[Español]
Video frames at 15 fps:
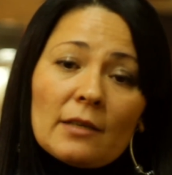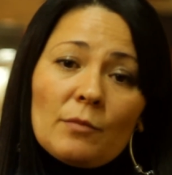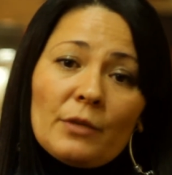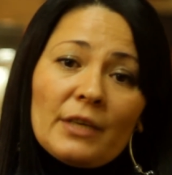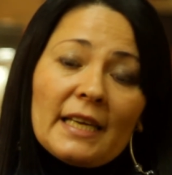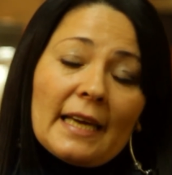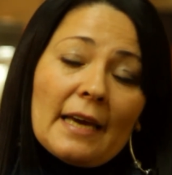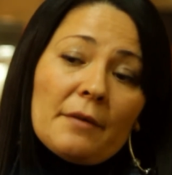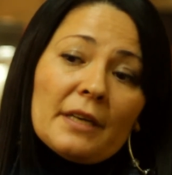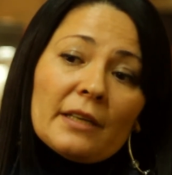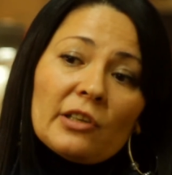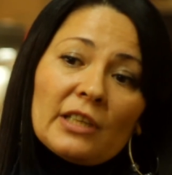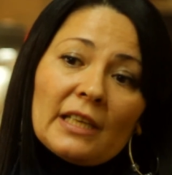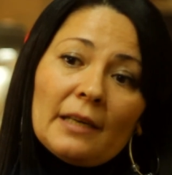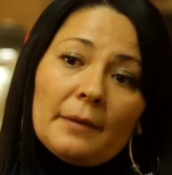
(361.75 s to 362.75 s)
como dije,
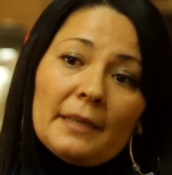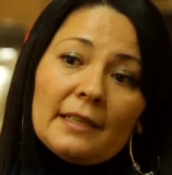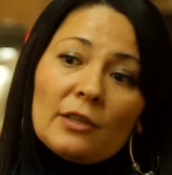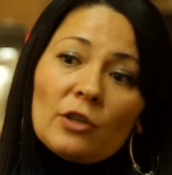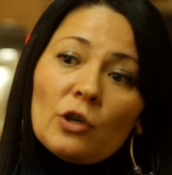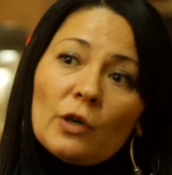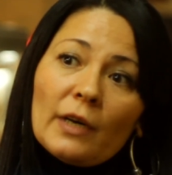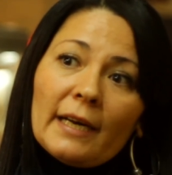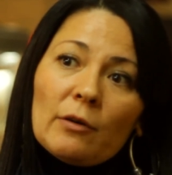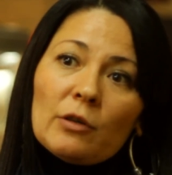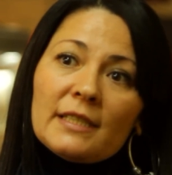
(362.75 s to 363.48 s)
abierto hasta las 22 horas hoy